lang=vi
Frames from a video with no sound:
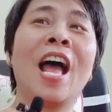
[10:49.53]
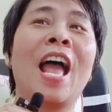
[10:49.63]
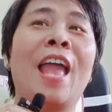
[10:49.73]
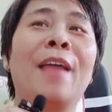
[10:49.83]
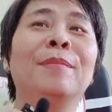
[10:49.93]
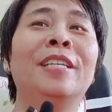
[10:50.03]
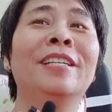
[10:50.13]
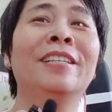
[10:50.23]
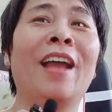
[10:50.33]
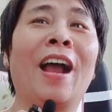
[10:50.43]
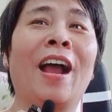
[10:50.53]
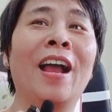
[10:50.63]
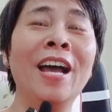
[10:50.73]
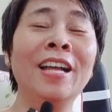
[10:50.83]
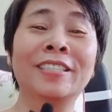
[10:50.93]
em xin nhận
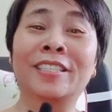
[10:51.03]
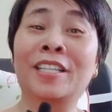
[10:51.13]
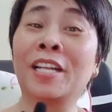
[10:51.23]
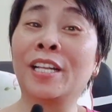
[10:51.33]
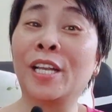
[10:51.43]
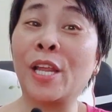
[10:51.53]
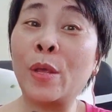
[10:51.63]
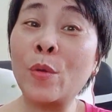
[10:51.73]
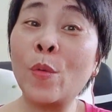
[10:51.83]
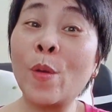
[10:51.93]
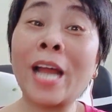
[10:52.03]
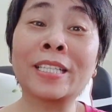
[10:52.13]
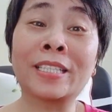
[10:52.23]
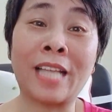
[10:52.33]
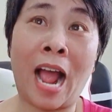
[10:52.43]
hết tình yêu
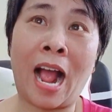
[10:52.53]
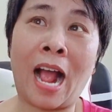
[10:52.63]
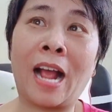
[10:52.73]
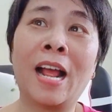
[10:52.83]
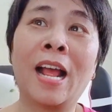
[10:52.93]
anh tặng